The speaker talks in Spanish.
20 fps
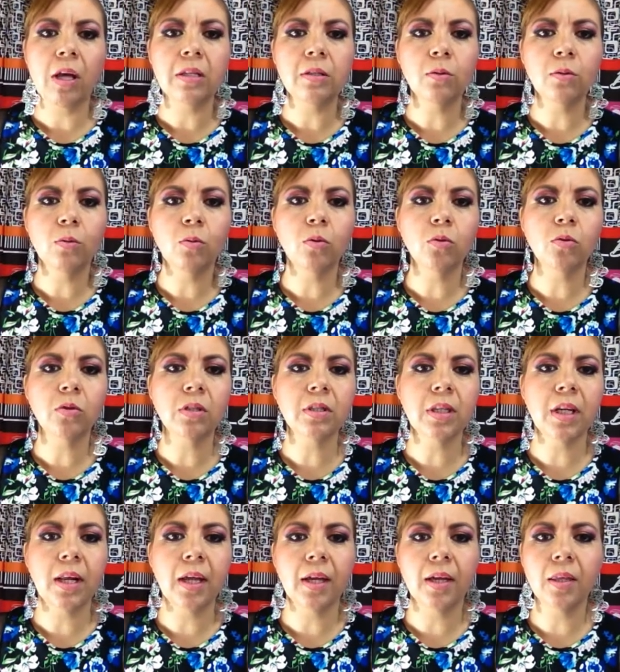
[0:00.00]
es un gusto
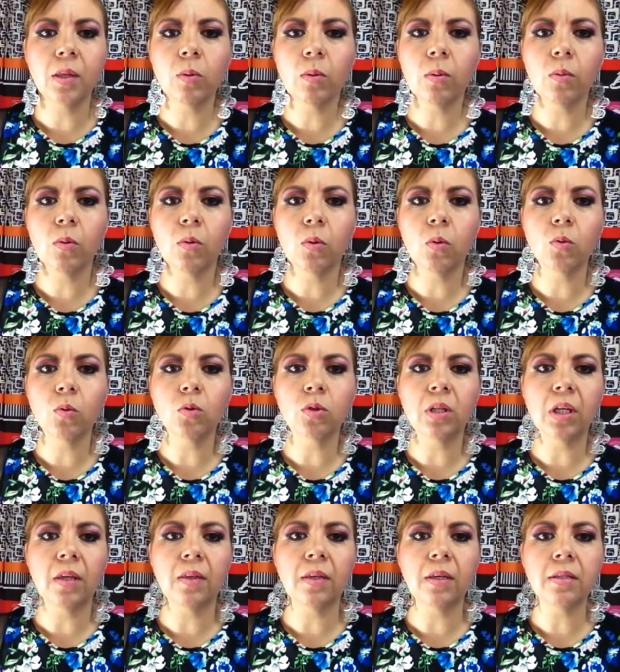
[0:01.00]
estar aquí de nuevo con
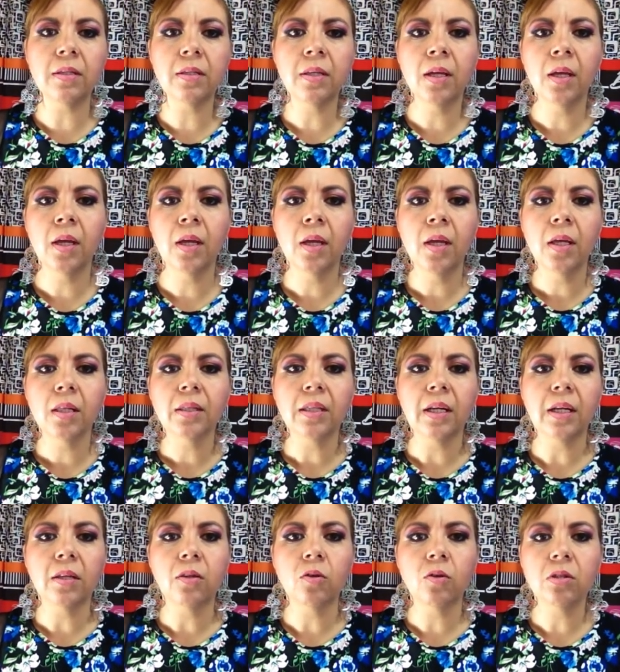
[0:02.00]
ustedes
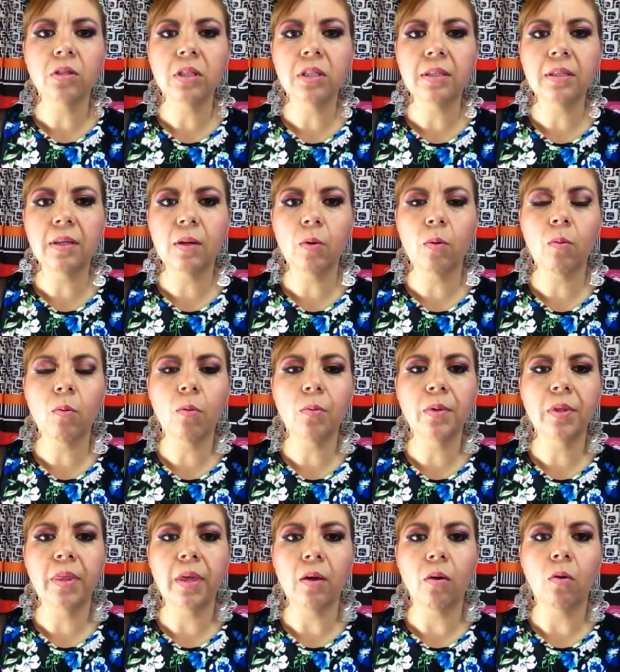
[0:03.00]
trayéndoles este nuevo
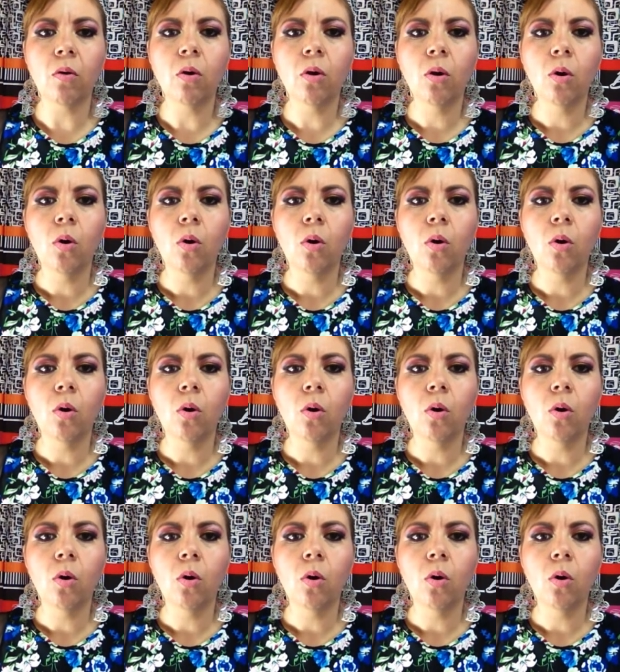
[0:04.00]
video.